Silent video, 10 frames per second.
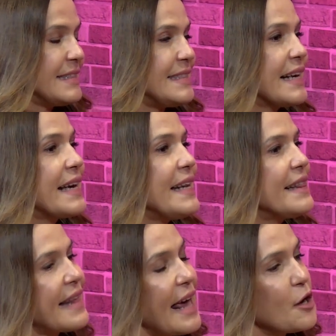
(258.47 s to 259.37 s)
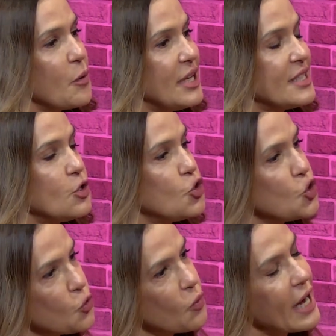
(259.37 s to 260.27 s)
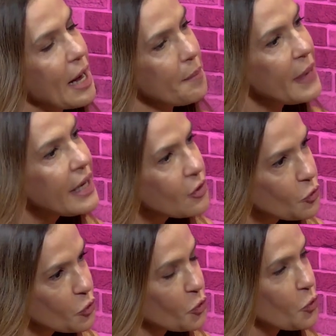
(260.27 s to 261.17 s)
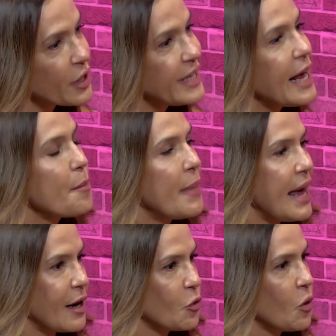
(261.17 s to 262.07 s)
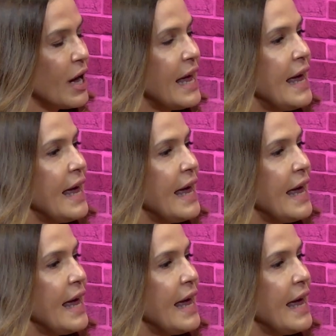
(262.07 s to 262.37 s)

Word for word: esse critério, esse julgamento do que é belo,